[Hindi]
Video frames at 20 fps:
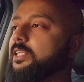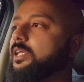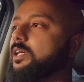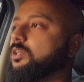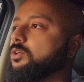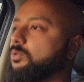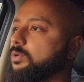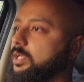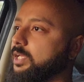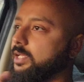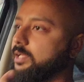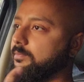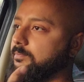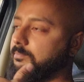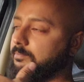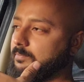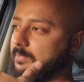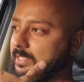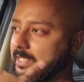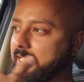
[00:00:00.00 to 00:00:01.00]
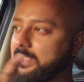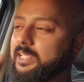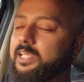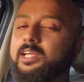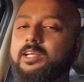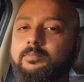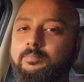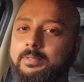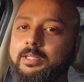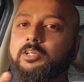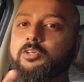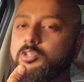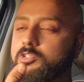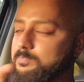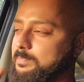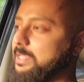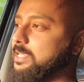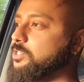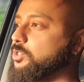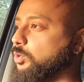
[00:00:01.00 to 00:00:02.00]
था क्योंकि डिक्की मेरे को
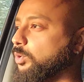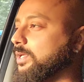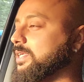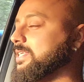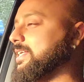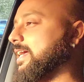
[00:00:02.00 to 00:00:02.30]
स्पेस थोड़ी